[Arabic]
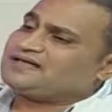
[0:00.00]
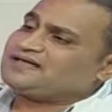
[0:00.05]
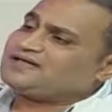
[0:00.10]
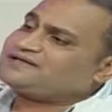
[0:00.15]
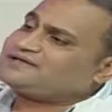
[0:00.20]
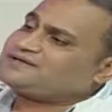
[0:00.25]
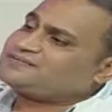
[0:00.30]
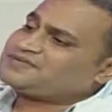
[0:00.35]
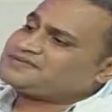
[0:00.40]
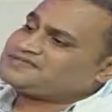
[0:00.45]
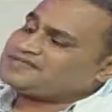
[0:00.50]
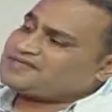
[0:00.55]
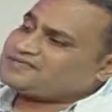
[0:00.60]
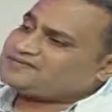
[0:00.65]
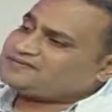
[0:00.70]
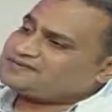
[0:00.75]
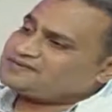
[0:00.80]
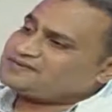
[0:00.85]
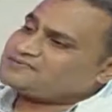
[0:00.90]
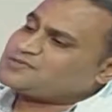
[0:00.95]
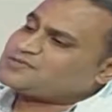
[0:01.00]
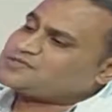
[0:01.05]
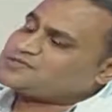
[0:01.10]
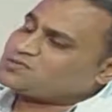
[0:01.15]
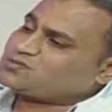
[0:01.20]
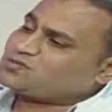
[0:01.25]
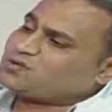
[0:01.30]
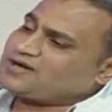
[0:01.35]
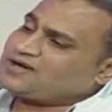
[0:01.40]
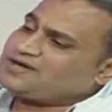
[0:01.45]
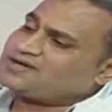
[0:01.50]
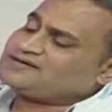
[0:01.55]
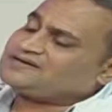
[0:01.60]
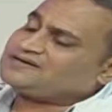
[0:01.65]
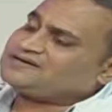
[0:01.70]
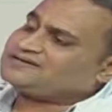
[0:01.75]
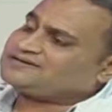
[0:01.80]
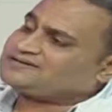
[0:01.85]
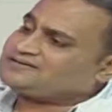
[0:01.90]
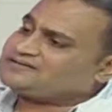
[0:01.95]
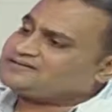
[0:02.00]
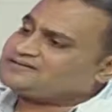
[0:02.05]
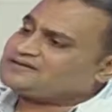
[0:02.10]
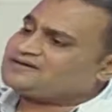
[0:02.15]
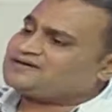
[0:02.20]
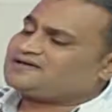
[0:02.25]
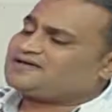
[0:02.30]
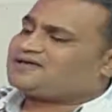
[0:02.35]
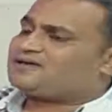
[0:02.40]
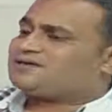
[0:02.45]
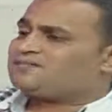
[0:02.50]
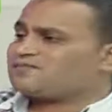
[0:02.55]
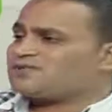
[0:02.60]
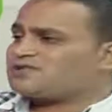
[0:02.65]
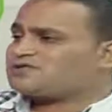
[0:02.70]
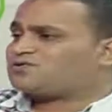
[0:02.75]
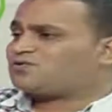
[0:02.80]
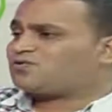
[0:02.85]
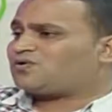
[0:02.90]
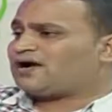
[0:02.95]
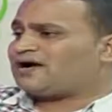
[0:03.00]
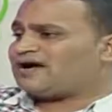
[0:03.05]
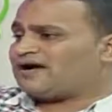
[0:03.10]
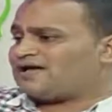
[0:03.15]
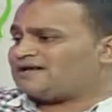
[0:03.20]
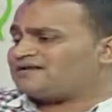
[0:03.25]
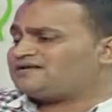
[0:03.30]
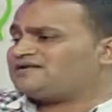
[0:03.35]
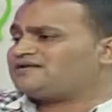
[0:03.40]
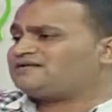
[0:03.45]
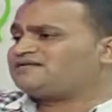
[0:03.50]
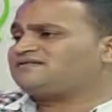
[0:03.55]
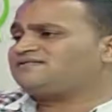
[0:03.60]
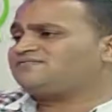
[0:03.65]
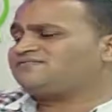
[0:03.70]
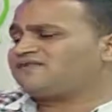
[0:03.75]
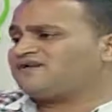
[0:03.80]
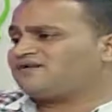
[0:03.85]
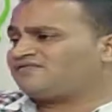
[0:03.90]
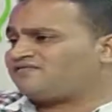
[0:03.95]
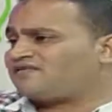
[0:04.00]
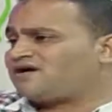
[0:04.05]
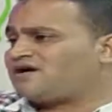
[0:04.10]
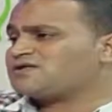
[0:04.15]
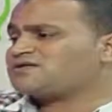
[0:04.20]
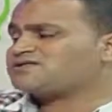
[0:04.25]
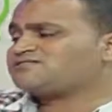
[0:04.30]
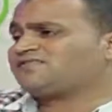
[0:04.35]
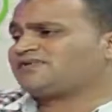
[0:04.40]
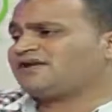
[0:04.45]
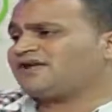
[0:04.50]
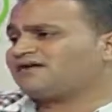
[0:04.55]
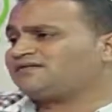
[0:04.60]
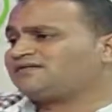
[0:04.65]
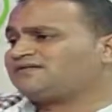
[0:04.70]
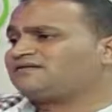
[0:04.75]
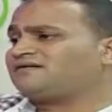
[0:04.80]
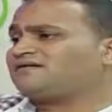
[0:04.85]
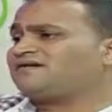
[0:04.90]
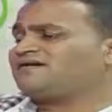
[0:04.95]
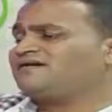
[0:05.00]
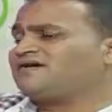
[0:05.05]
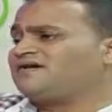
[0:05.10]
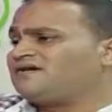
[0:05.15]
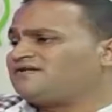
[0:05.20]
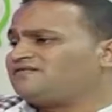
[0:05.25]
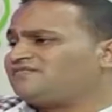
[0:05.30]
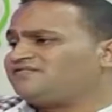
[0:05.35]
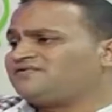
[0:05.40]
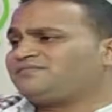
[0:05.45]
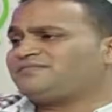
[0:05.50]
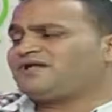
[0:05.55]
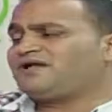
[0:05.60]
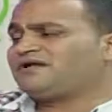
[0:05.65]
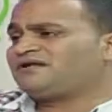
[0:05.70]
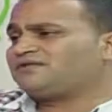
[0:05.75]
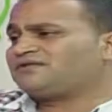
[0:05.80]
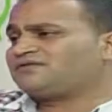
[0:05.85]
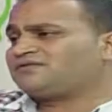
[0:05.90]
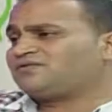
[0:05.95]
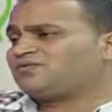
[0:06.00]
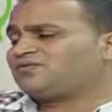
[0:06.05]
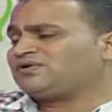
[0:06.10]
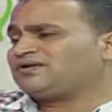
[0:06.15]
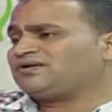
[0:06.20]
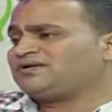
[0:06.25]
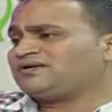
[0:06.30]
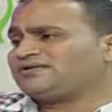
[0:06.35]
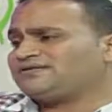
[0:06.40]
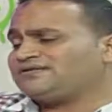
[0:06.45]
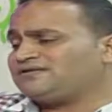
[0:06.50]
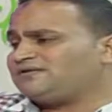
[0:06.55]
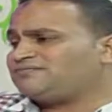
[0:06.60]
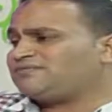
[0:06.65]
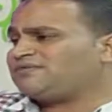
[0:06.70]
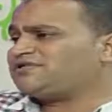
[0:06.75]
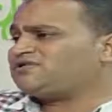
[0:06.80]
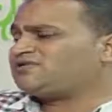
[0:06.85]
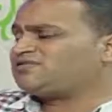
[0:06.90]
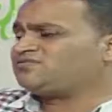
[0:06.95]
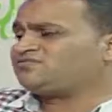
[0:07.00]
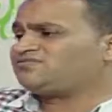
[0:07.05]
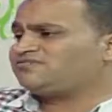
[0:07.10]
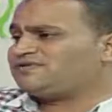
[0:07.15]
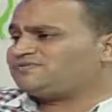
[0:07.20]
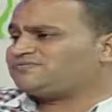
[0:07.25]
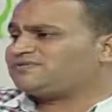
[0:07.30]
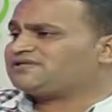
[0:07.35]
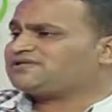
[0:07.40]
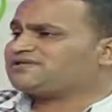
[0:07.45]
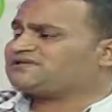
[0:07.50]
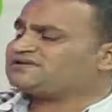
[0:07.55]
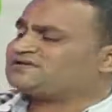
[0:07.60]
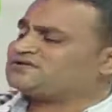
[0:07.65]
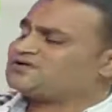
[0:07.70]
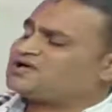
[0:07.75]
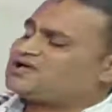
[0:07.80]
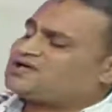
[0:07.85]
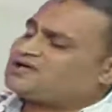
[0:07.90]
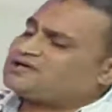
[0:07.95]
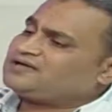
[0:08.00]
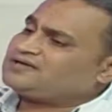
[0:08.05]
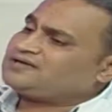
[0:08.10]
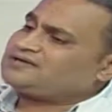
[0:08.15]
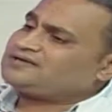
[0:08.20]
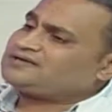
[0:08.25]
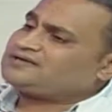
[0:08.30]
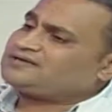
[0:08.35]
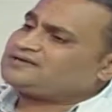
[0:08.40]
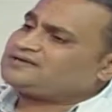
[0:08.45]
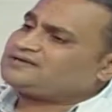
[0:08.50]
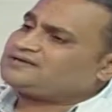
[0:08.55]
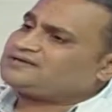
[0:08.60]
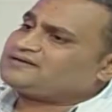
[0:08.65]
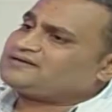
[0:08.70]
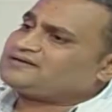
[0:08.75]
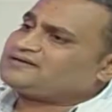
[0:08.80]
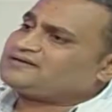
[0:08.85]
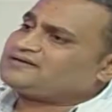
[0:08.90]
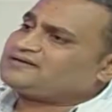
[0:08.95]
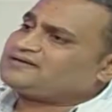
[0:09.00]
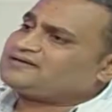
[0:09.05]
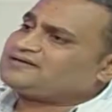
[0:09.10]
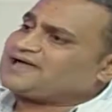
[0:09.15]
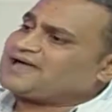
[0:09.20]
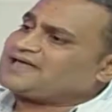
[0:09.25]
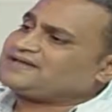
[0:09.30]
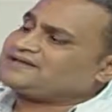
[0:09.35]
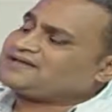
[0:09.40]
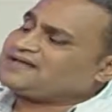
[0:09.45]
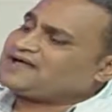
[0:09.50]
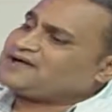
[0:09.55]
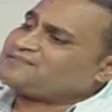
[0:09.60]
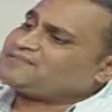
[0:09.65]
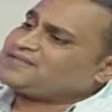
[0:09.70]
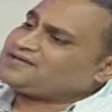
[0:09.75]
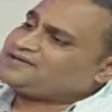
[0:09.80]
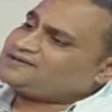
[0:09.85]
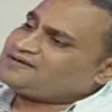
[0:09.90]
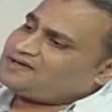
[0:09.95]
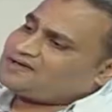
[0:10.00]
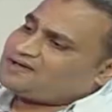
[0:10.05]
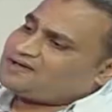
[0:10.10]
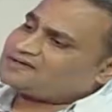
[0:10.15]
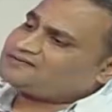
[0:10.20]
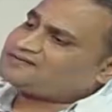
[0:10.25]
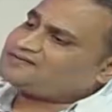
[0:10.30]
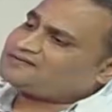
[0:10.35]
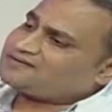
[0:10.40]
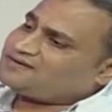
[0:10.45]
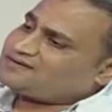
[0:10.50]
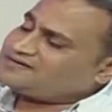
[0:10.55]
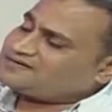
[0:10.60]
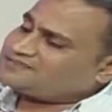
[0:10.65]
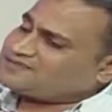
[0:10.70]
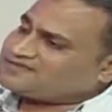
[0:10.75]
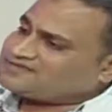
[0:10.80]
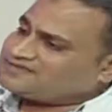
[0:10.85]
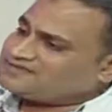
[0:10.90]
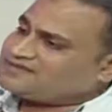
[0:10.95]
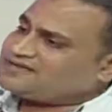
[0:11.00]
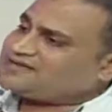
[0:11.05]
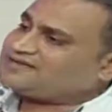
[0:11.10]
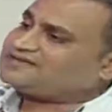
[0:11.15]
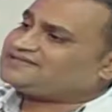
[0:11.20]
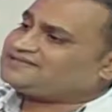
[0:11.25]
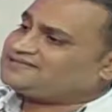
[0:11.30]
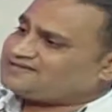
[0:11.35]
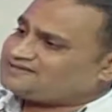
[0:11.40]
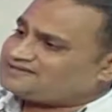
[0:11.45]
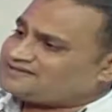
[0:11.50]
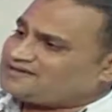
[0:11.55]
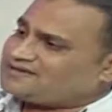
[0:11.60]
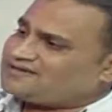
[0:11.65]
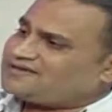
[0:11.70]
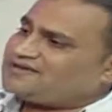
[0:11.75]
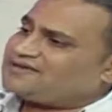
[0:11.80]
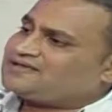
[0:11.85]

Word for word: النباتات المزروعه الجديده مزروعه حاليا في اقفاص في الحديقه في منها اللي طول 2 متر وفي متر آه يعني عملنا حديقه نباتيه جديده